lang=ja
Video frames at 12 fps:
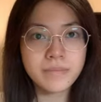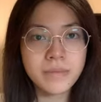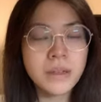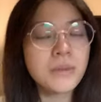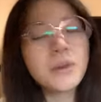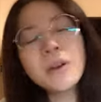
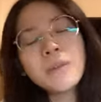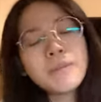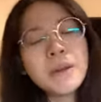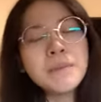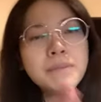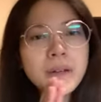あの
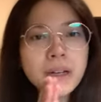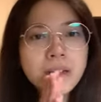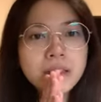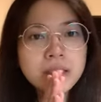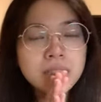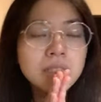
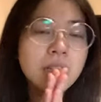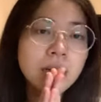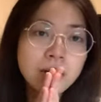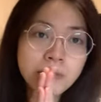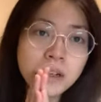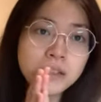メンバー自
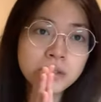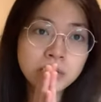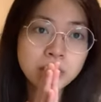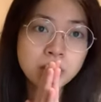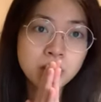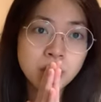体は
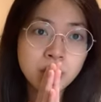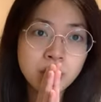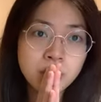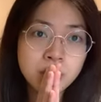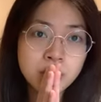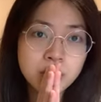卒
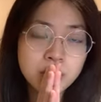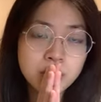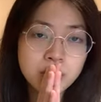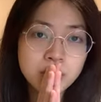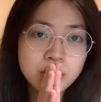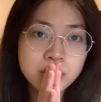業
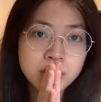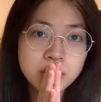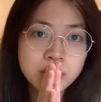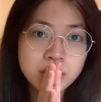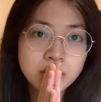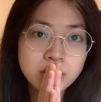
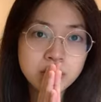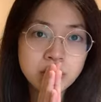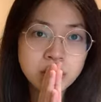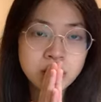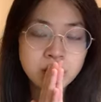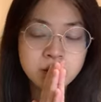は
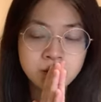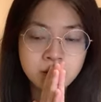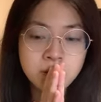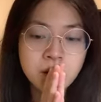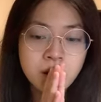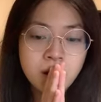せ
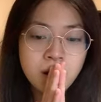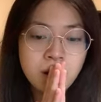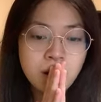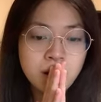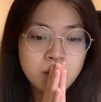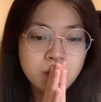ず
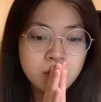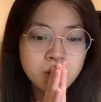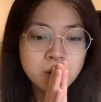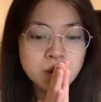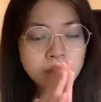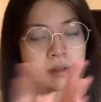あの
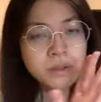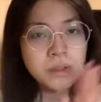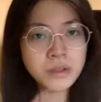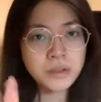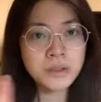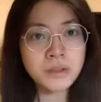そのそれ
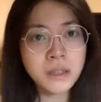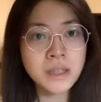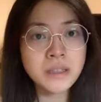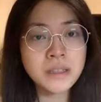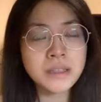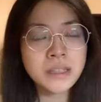ぞれの
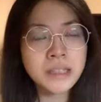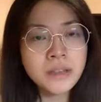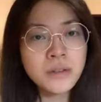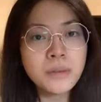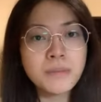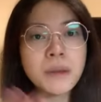兼任先
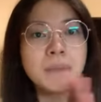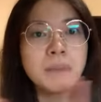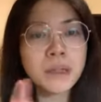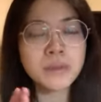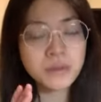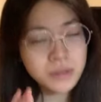の
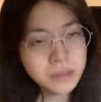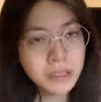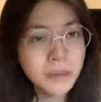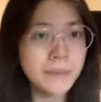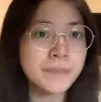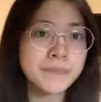メンバーとし
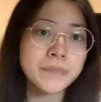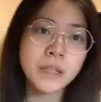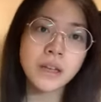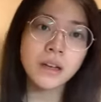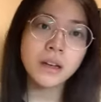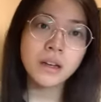て
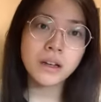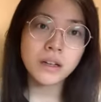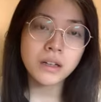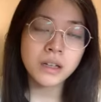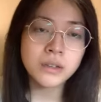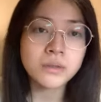
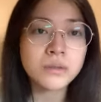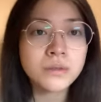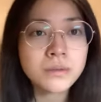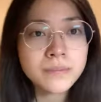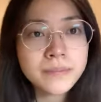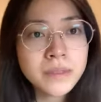あ
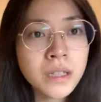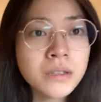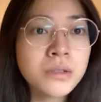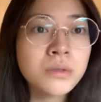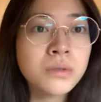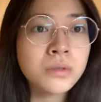の
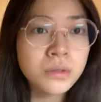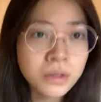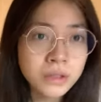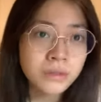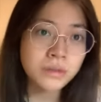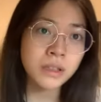活動するっ
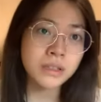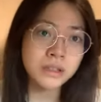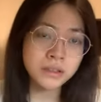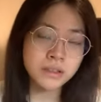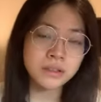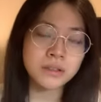ていう感
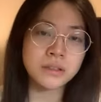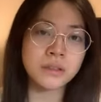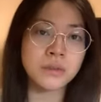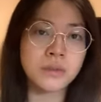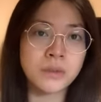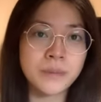じなんですけ
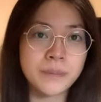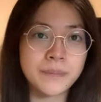ど